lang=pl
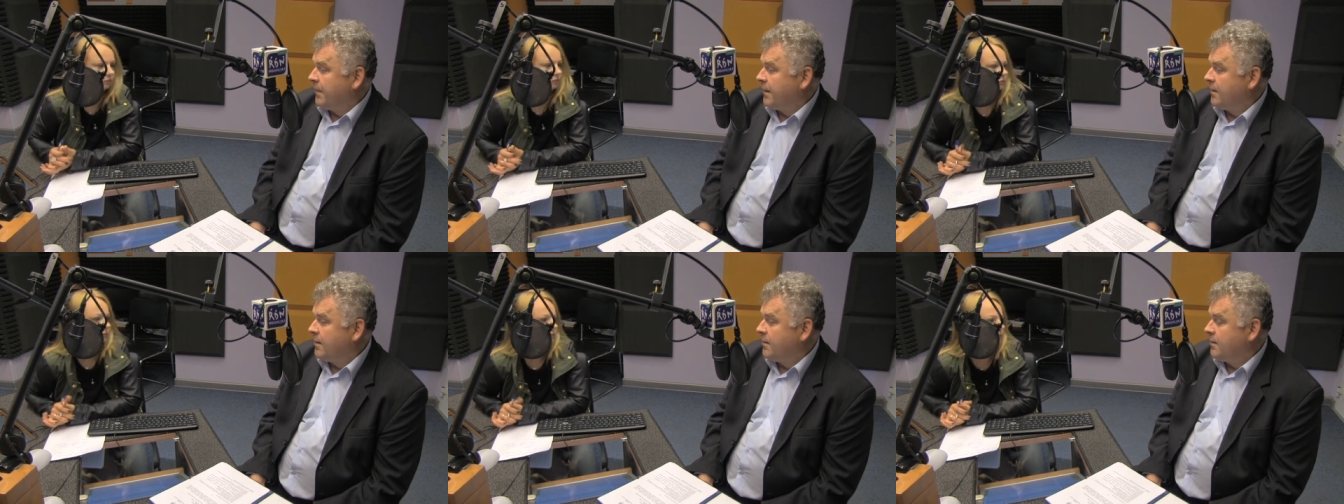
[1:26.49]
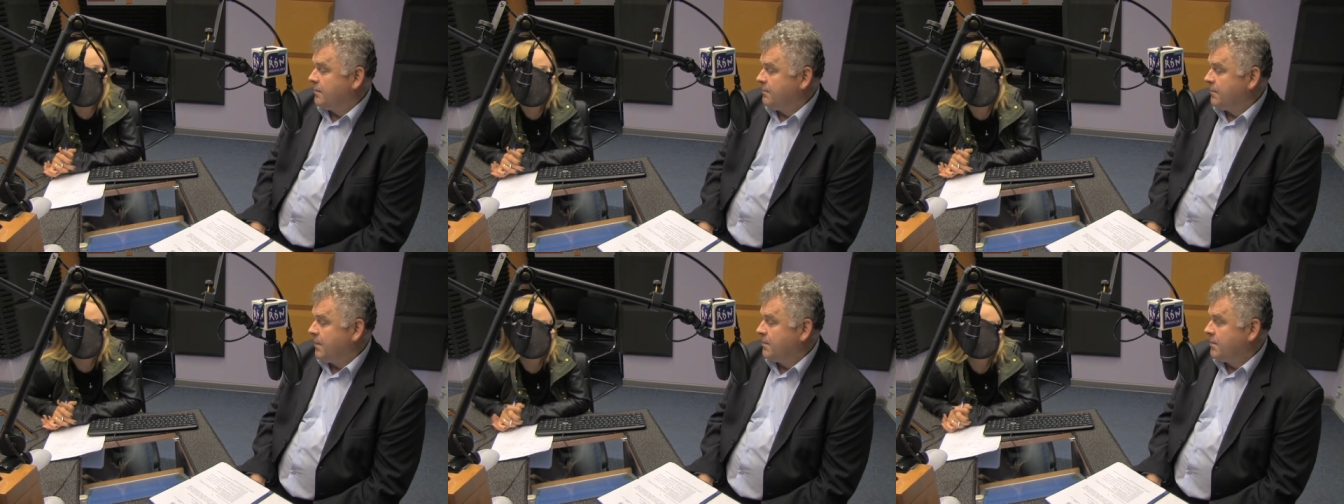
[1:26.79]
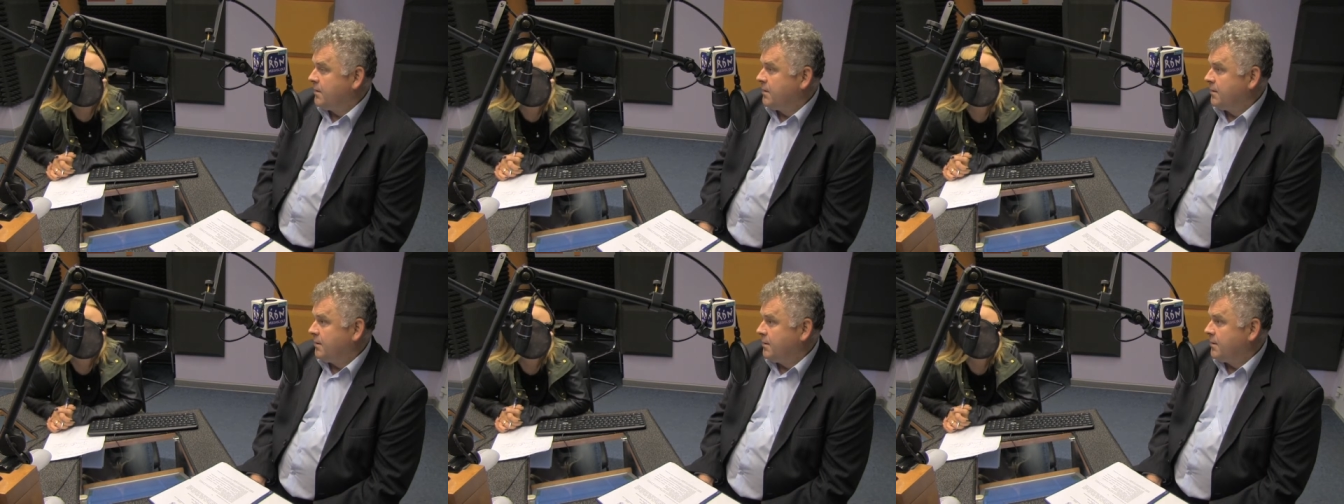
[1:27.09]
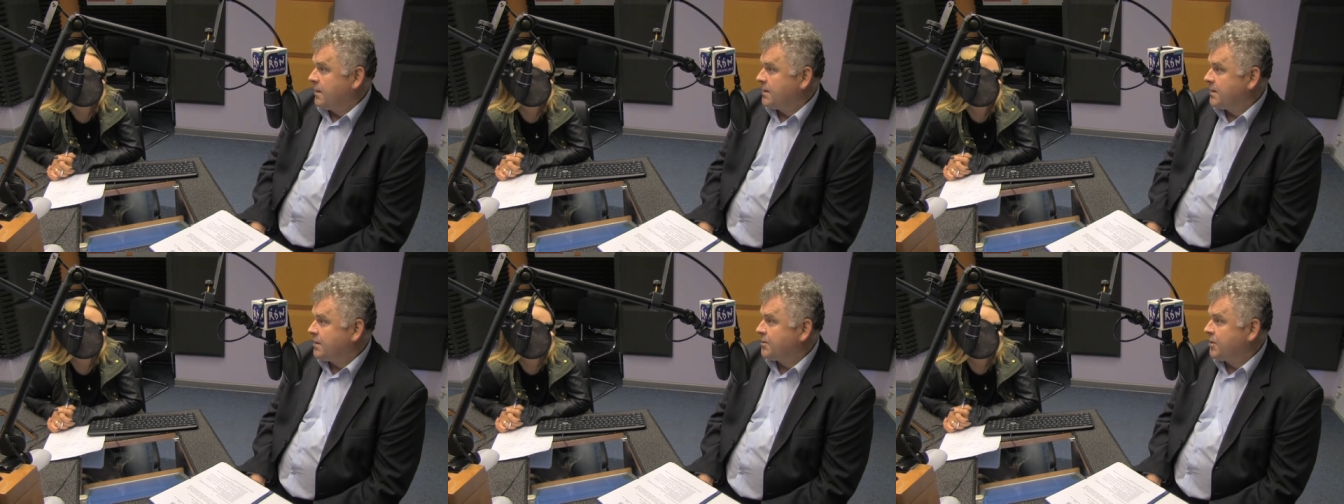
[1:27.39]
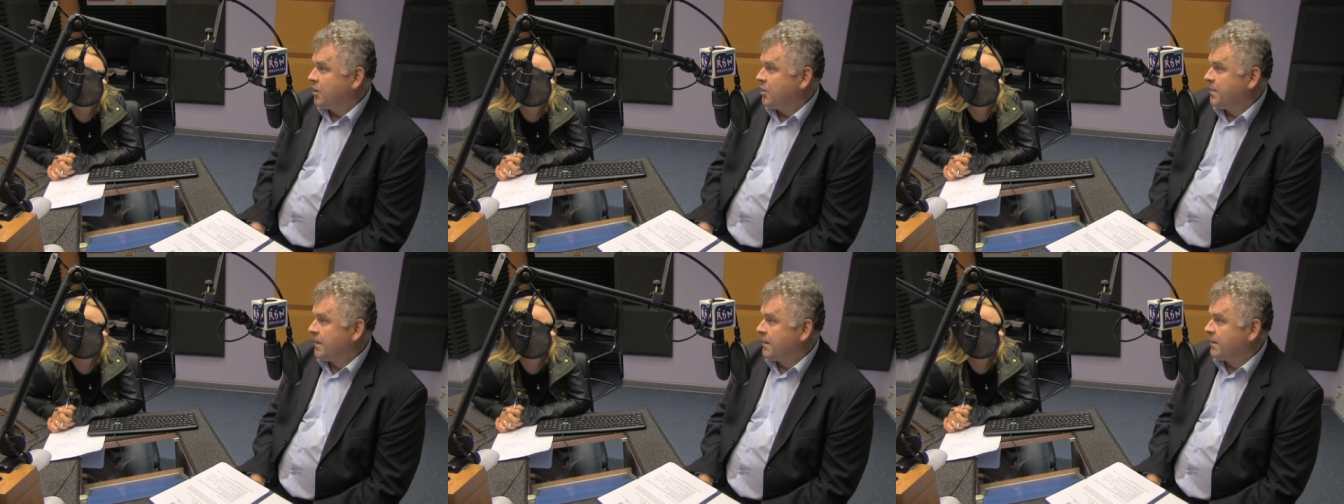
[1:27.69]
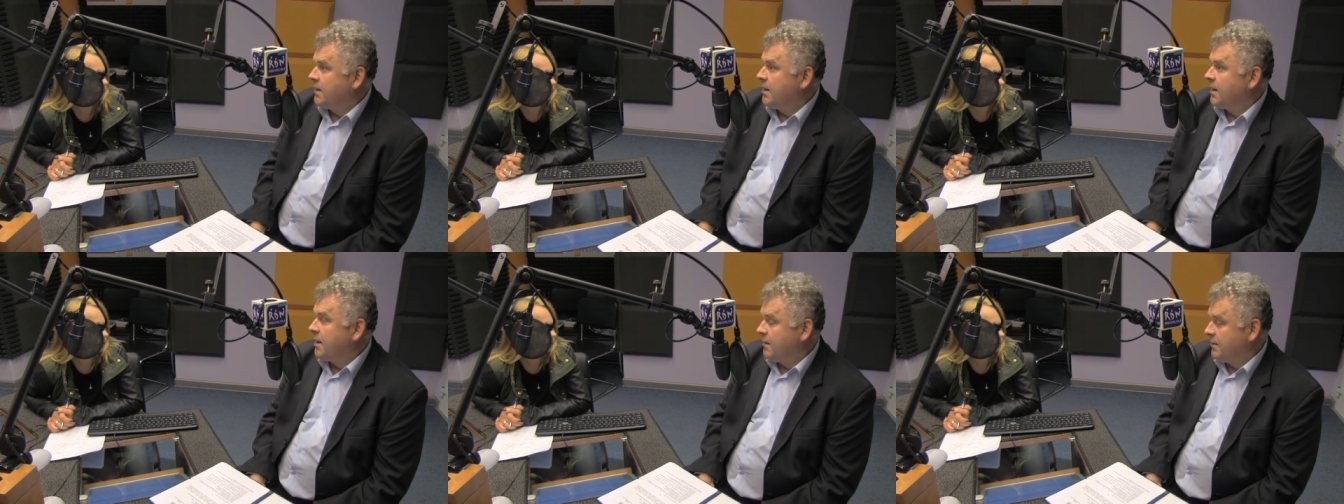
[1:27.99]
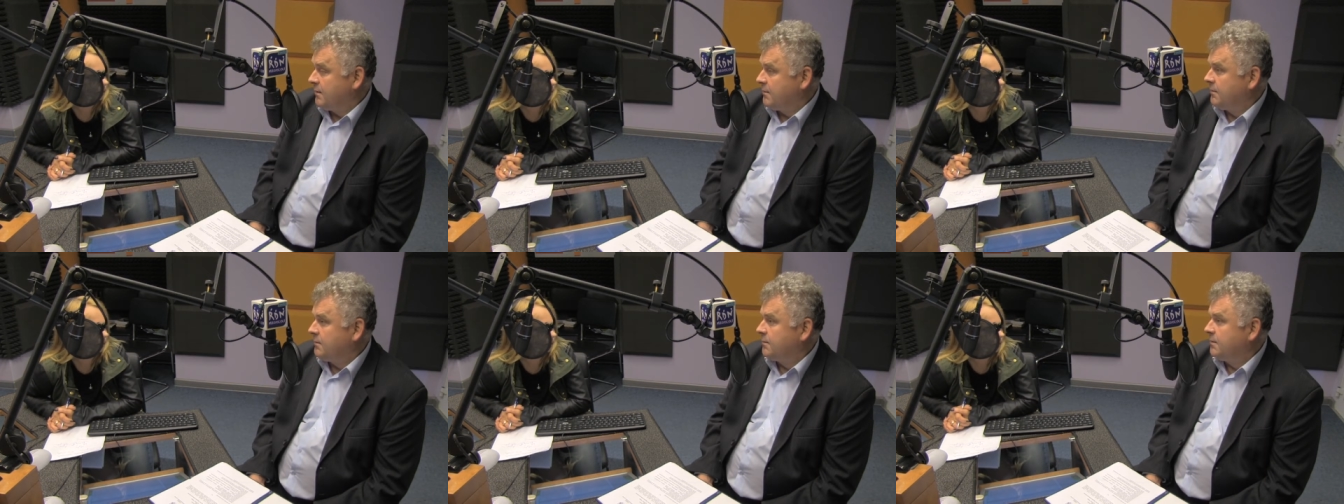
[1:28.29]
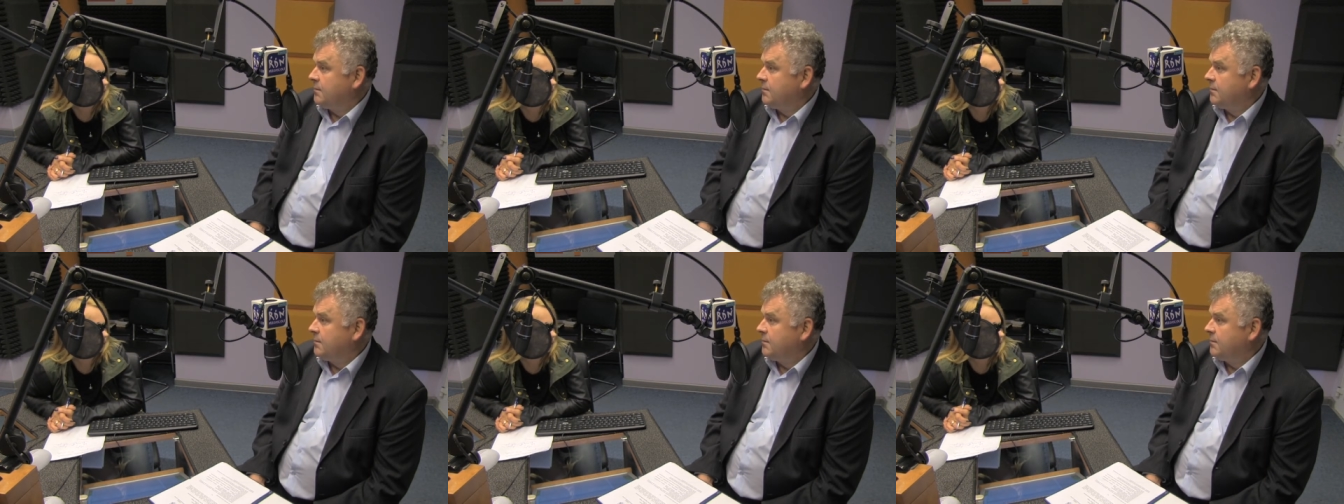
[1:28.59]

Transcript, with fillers: mm, mamy najstarszego partnera,